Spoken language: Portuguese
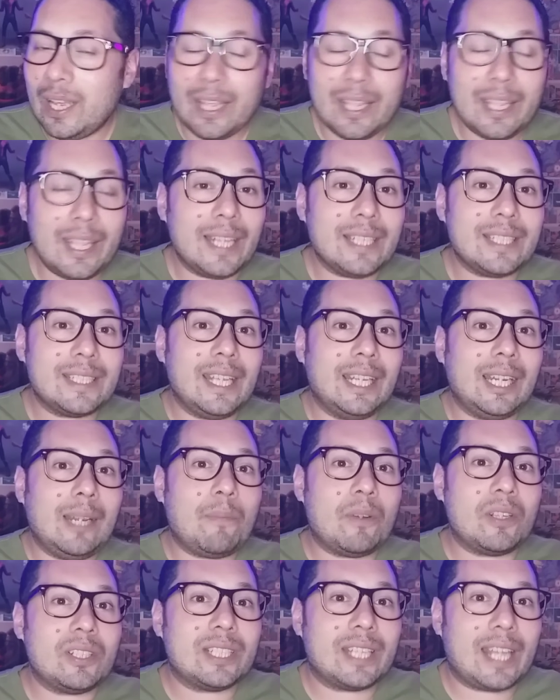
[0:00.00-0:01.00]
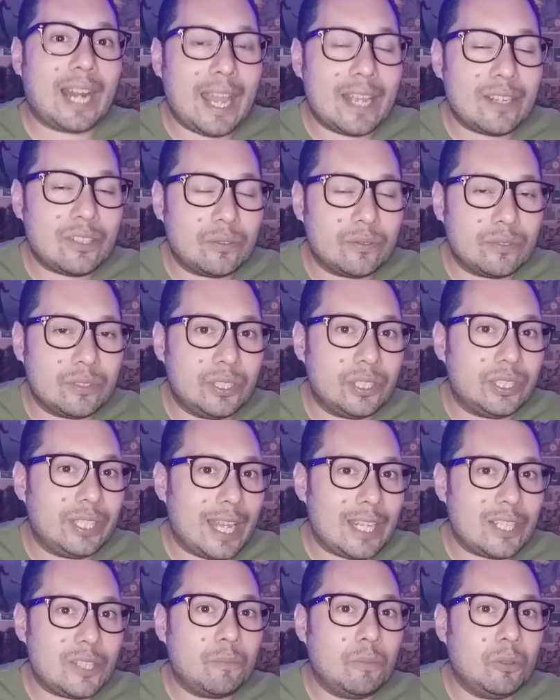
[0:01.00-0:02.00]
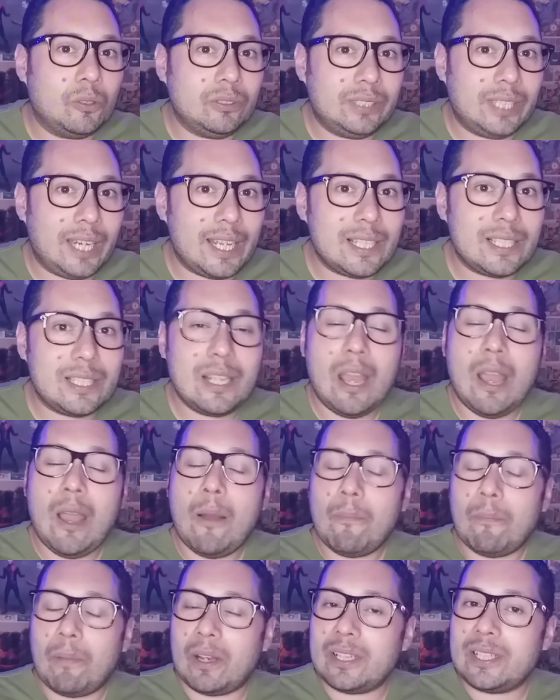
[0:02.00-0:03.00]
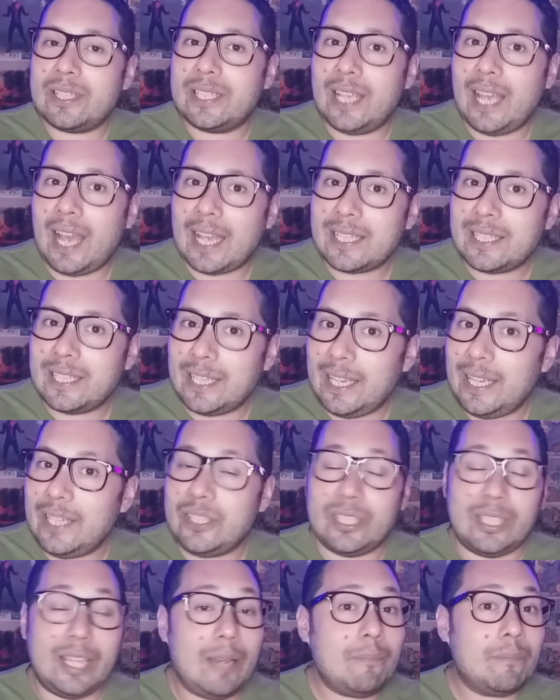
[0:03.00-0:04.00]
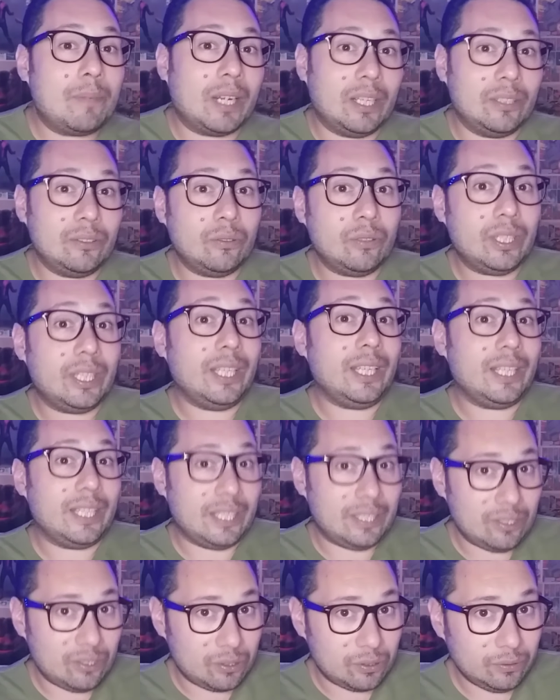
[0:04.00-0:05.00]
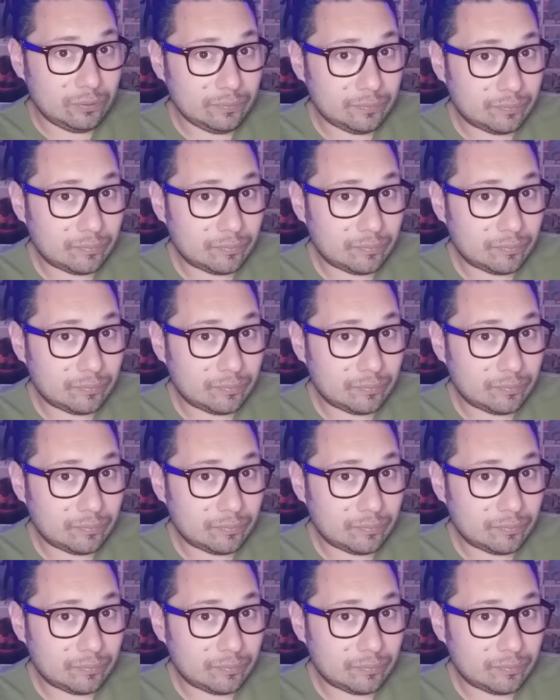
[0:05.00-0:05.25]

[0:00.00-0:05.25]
E a cena pós-crédito de Deadpool 3 pode ser a seguinte, lembrando que isso